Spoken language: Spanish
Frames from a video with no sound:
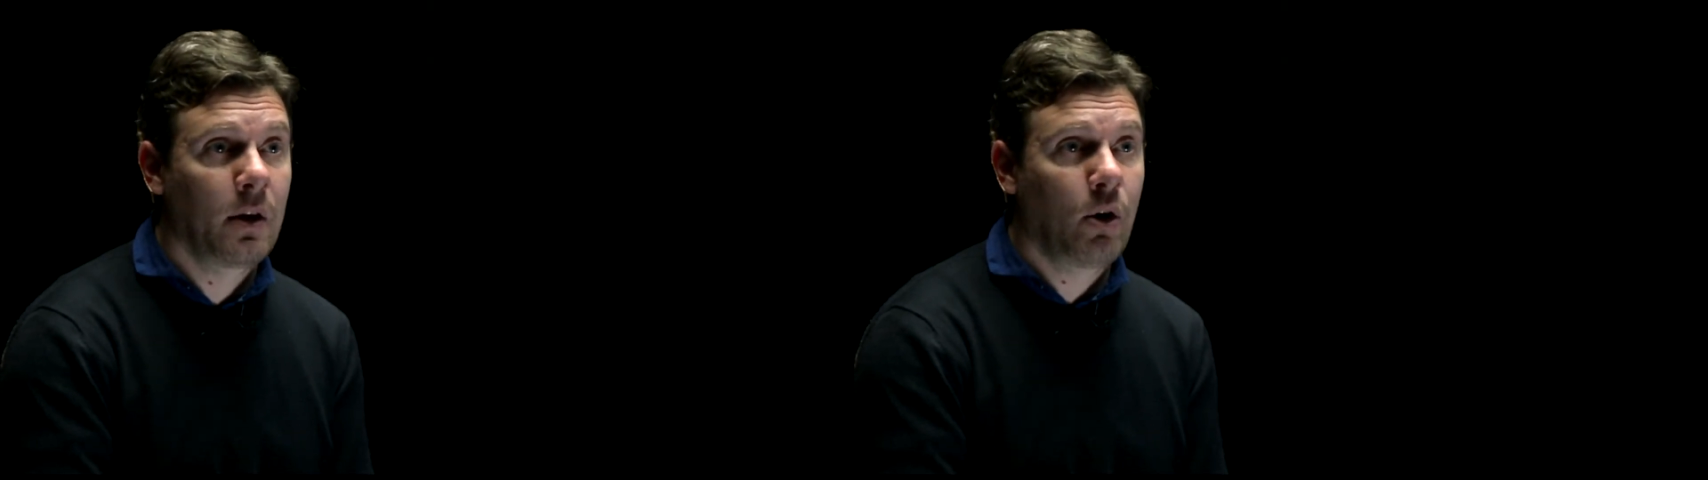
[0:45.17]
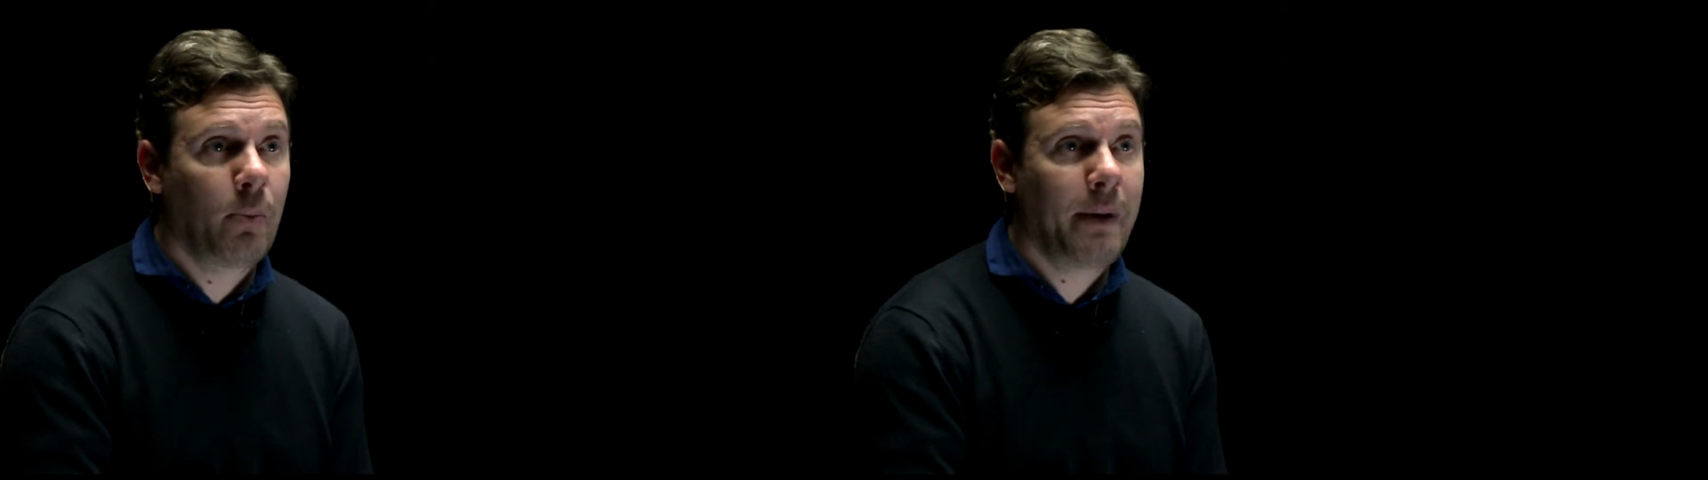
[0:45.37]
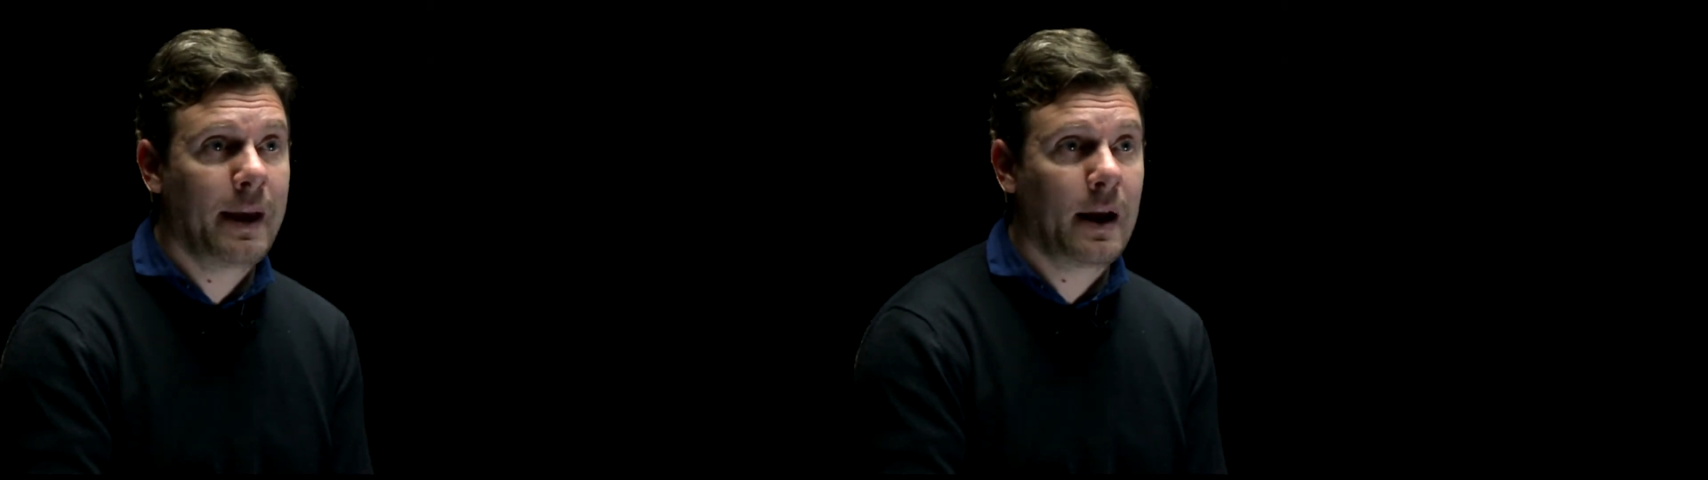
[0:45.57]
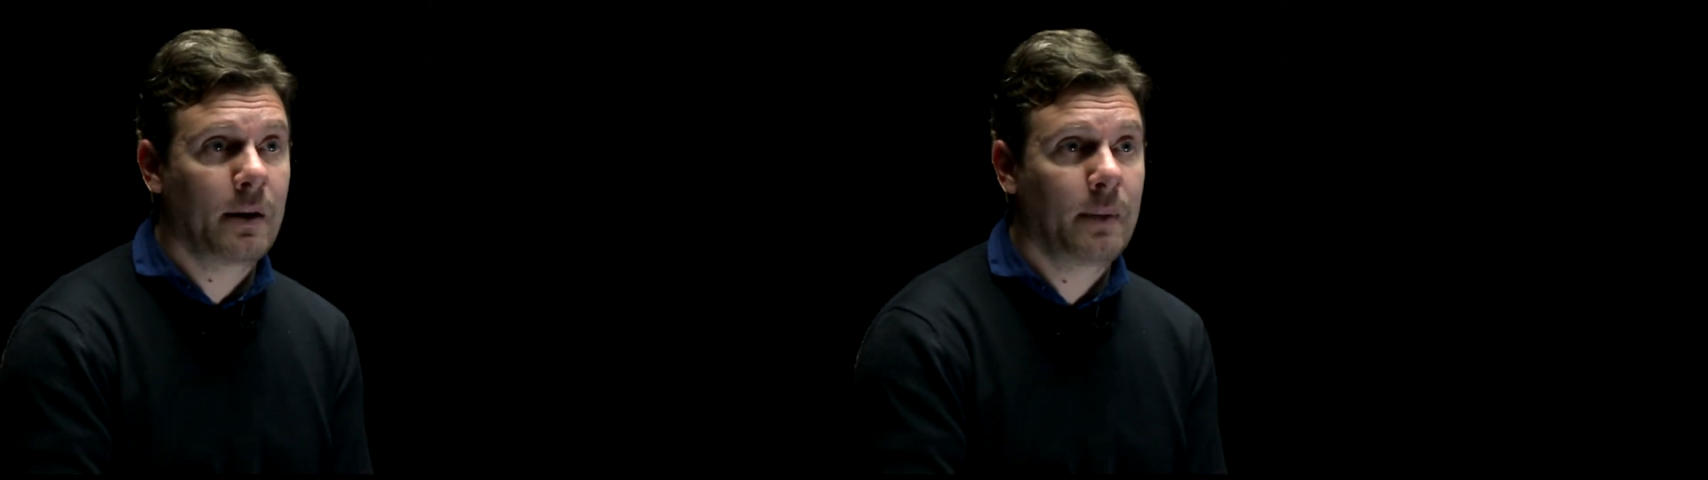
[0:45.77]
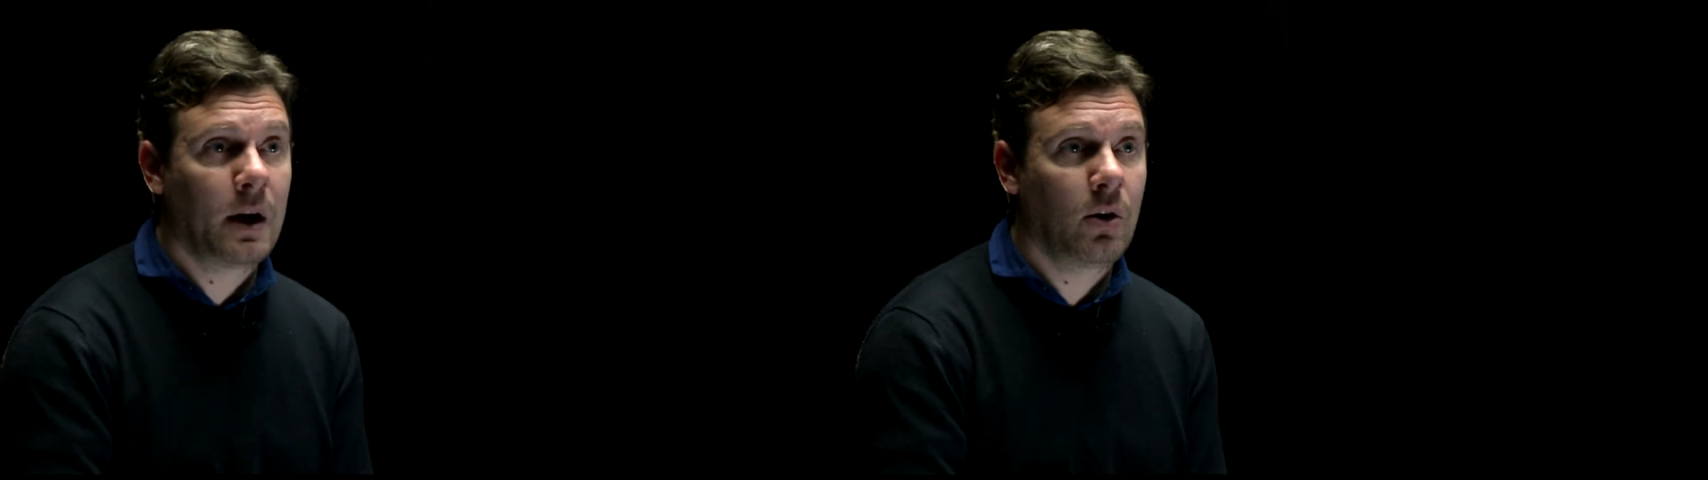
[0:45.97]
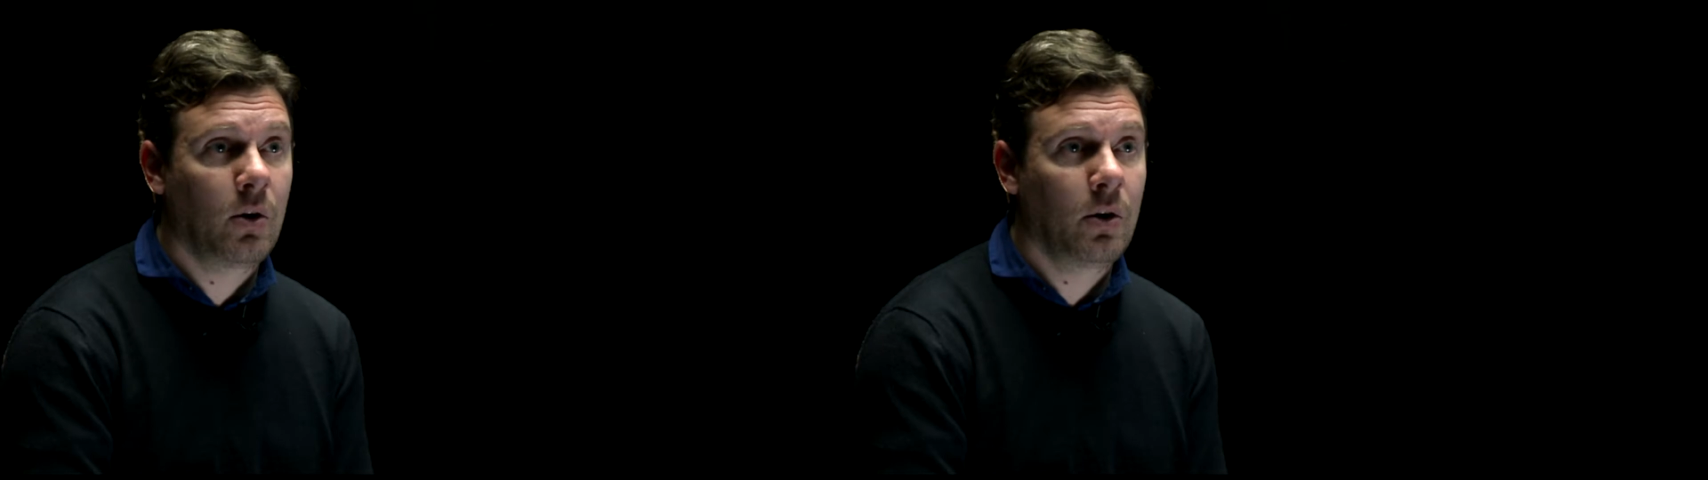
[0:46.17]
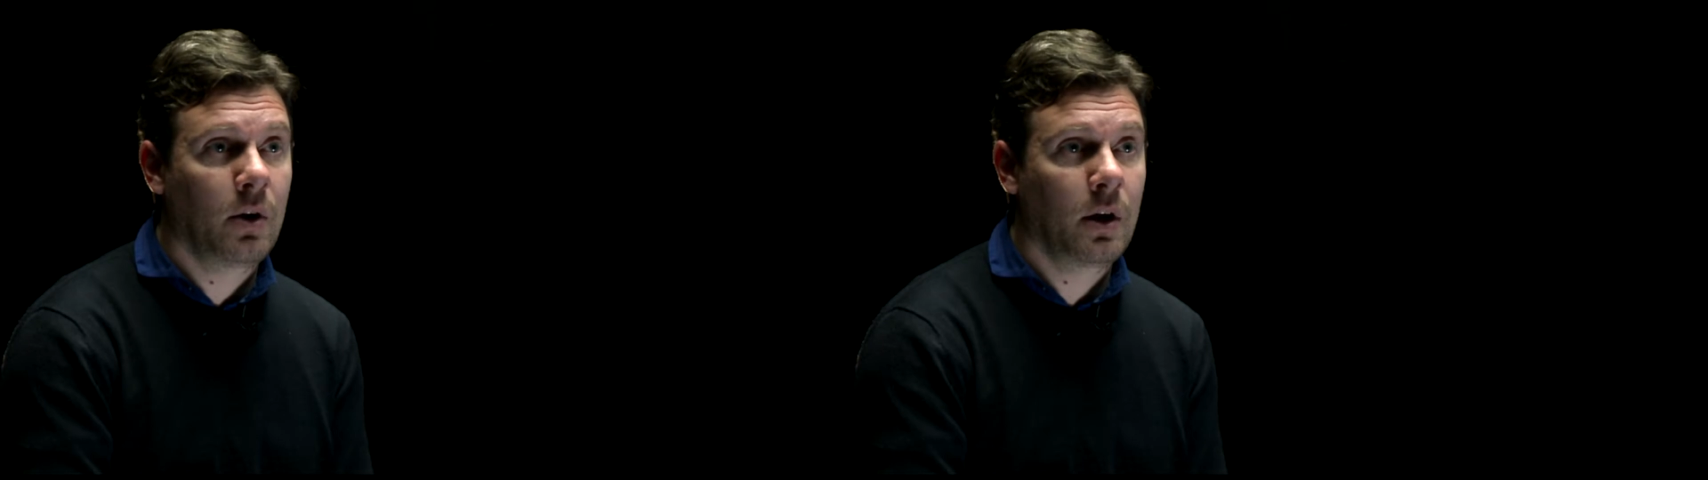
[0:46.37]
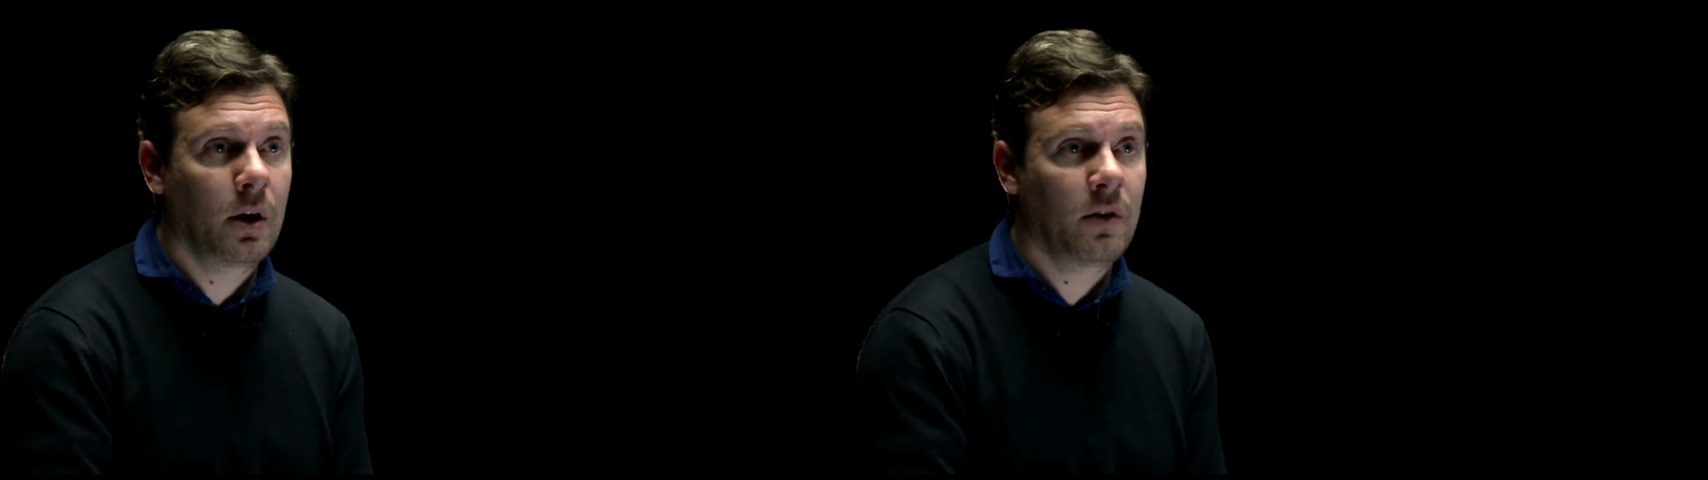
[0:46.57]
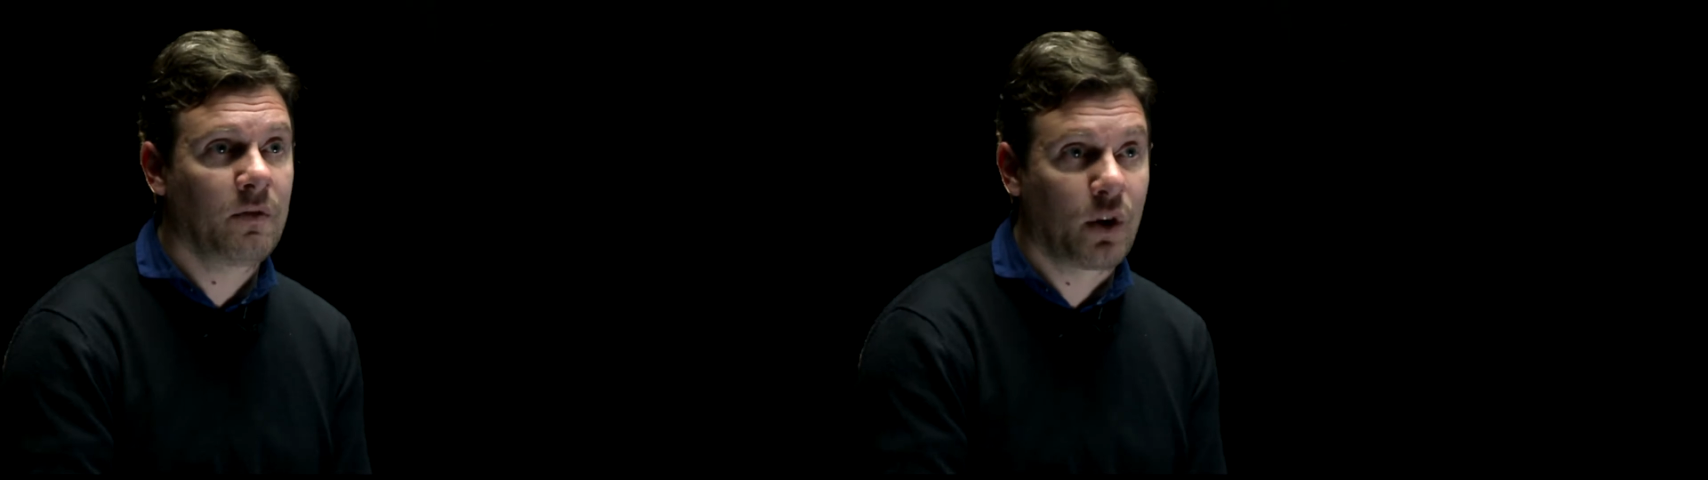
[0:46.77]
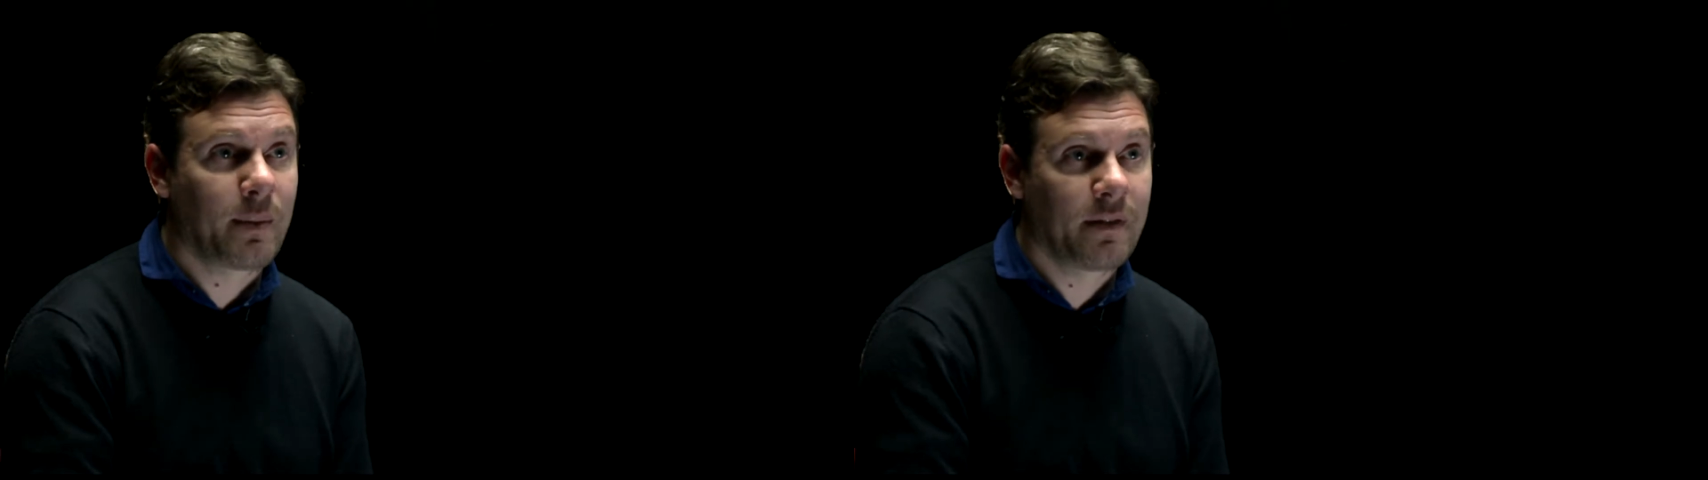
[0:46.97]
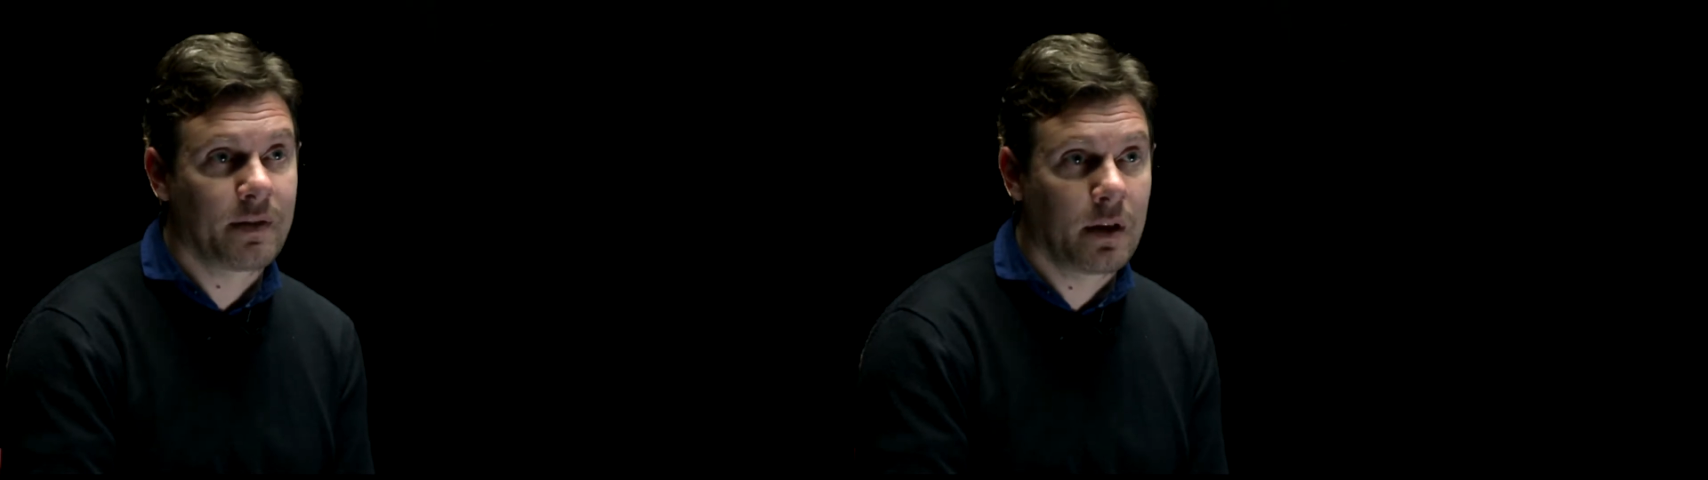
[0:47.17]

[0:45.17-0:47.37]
operan bajo eh, informes